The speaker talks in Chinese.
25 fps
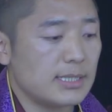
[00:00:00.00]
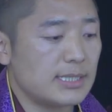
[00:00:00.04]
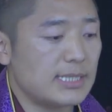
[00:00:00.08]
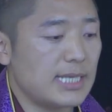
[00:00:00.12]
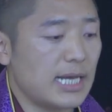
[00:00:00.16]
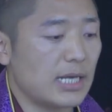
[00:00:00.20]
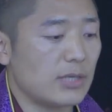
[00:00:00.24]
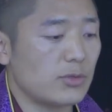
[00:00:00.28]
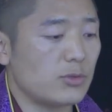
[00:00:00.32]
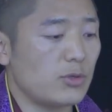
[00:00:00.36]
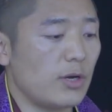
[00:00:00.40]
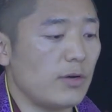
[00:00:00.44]

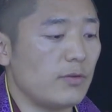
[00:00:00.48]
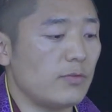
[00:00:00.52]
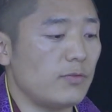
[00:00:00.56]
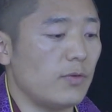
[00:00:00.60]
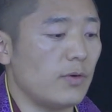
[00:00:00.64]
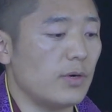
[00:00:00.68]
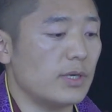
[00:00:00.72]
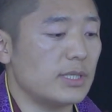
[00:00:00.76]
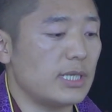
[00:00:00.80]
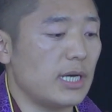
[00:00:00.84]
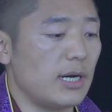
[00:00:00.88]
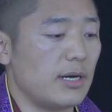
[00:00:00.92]
藏传
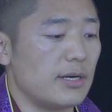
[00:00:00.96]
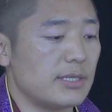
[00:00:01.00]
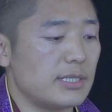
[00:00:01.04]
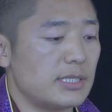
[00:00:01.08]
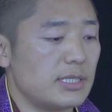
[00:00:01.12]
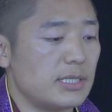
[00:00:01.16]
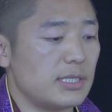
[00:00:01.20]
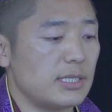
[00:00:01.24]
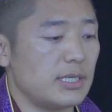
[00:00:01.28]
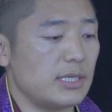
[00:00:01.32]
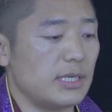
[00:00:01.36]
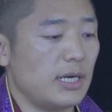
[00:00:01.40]
佛教
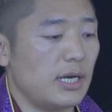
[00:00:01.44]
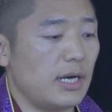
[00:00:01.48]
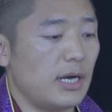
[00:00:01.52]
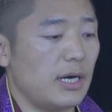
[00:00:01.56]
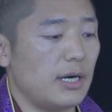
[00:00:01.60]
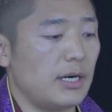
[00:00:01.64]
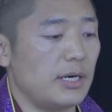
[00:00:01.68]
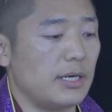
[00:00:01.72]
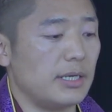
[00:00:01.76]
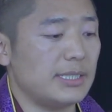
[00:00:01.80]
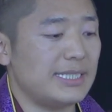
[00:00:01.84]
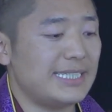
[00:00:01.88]
是
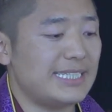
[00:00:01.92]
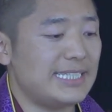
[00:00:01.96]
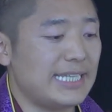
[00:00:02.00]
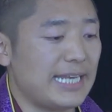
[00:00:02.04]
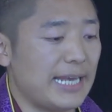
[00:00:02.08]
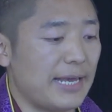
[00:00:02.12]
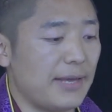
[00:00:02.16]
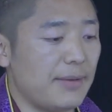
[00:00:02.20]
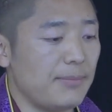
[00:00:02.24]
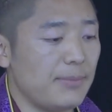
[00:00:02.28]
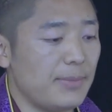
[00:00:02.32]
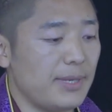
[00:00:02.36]
呃
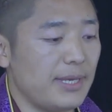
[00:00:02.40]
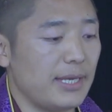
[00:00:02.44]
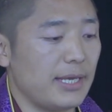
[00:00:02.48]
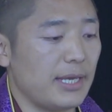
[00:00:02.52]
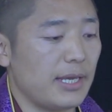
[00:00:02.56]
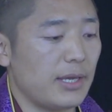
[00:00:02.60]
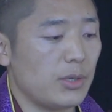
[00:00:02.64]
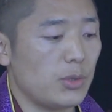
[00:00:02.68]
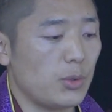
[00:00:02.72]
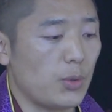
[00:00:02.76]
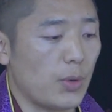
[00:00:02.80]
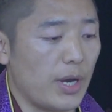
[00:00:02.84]
显
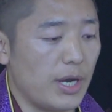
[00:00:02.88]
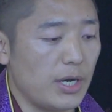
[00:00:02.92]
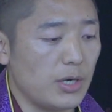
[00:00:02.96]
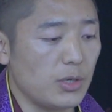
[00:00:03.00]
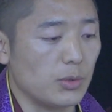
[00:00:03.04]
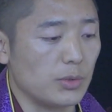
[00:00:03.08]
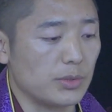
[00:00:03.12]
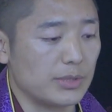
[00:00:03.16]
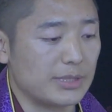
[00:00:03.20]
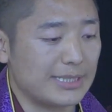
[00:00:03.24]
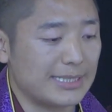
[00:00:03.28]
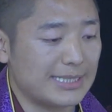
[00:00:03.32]
密圆
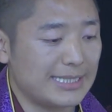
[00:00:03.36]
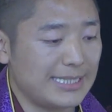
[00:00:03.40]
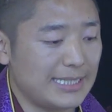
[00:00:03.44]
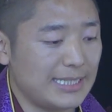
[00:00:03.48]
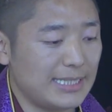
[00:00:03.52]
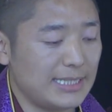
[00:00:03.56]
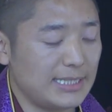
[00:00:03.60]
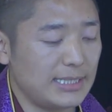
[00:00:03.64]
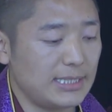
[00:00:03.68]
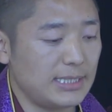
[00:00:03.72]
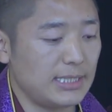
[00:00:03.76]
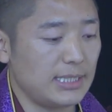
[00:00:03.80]
融的
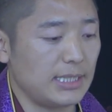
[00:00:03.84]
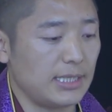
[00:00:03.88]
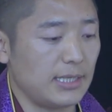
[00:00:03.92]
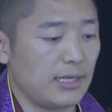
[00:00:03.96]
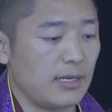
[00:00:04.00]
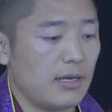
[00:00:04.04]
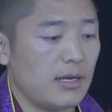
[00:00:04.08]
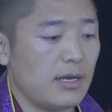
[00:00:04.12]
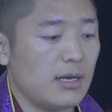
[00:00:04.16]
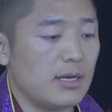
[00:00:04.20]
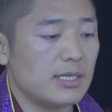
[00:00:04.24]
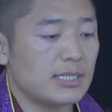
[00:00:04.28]
体系，
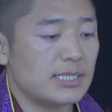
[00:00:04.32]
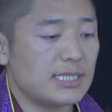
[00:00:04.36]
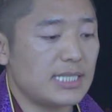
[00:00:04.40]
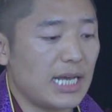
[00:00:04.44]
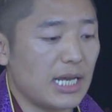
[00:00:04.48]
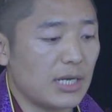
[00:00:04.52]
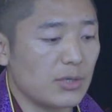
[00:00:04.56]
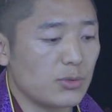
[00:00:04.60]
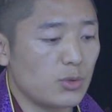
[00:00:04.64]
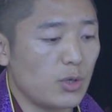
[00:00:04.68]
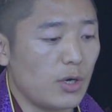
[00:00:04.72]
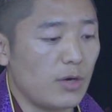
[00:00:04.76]

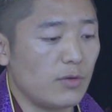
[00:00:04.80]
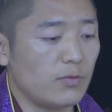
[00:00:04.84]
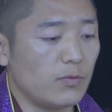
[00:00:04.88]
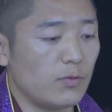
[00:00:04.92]
藏传